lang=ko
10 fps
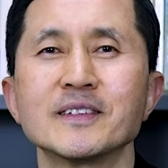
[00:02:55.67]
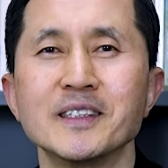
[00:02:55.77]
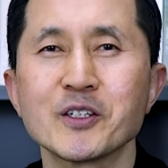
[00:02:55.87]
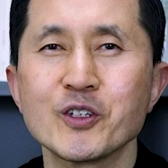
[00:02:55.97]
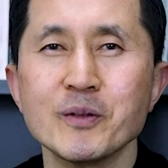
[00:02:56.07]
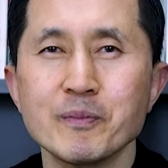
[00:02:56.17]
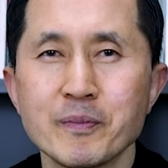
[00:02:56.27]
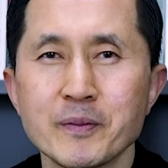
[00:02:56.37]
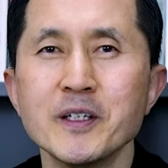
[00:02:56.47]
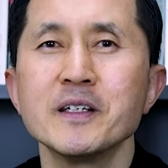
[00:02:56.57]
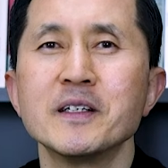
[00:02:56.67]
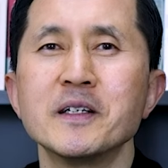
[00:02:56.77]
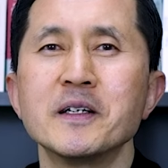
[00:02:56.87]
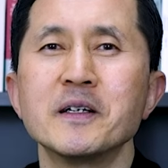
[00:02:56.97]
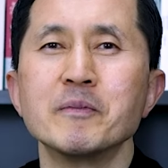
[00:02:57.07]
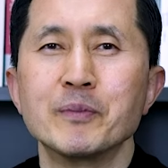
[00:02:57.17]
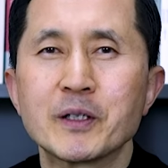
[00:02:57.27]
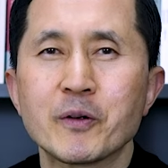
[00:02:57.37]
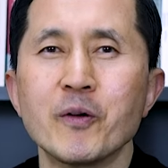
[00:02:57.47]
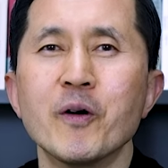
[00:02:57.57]
예수님을
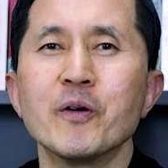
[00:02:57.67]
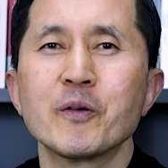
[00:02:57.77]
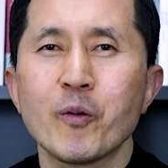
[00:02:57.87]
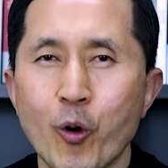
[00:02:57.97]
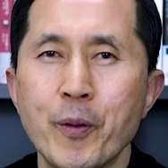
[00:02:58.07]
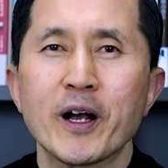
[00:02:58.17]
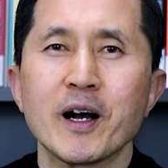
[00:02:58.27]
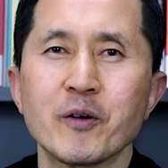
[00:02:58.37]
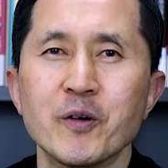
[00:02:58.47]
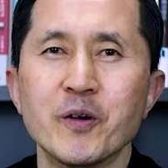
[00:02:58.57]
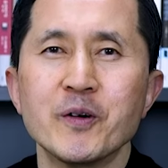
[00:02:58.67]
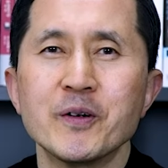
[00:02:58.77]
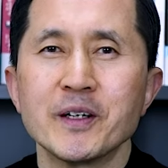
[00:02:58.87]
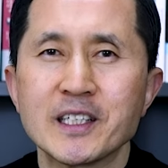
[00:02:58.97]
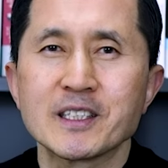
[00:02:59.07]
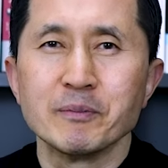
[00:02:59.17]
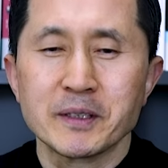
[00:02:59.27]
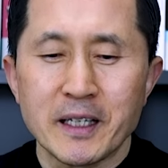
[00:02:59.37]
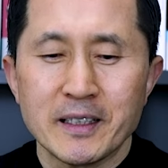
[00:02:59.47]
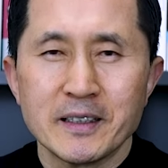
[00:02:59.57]
믿고 고백하고
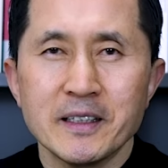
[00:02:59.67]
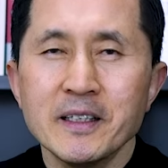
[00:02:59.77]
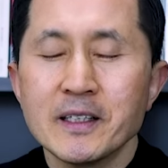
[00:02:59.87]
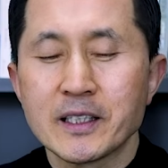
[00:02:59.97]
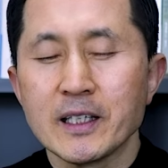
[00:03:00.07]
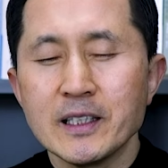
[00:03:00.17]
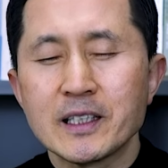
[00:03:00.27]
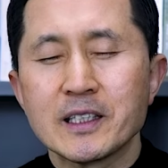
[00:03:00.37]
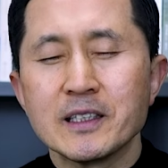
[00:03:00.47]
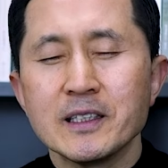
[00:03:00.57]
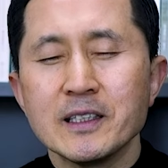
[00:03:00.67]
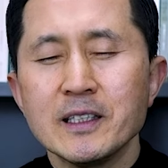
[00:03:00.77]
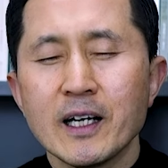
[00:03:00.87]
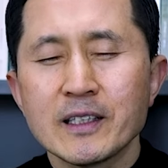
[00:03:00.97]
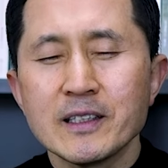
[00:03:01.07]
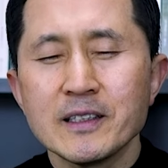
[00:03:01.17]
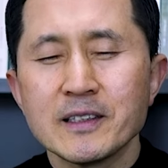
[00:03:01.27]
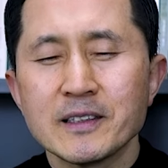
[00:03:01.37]
있습니다. 제가 이 이야기를